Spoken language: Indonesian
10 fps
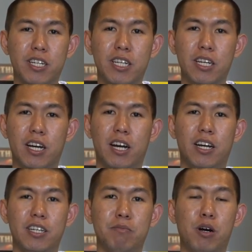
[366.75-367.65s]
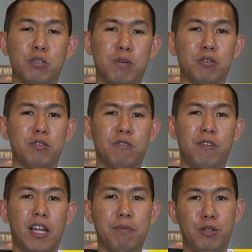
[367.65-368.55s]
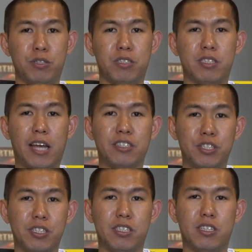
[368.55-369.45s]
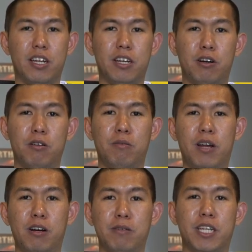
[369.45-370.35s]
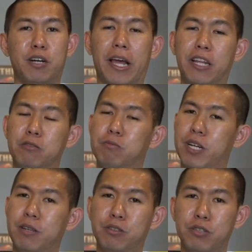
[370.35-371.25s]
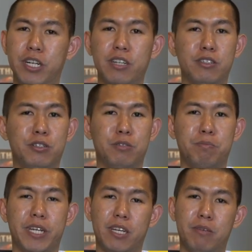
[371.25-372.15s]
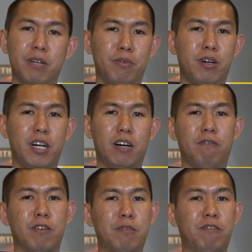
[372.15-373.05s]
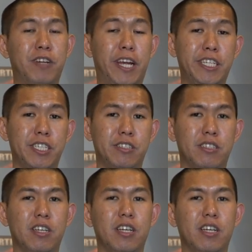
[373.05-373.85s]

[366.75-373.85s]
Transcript: Jadi uh, ini bagus banget untuk fill up your stat sheet. Jadi kalau gue bilang kalau masih ada Kelly Oubre Junior, you should pick him up uh, from the free agents.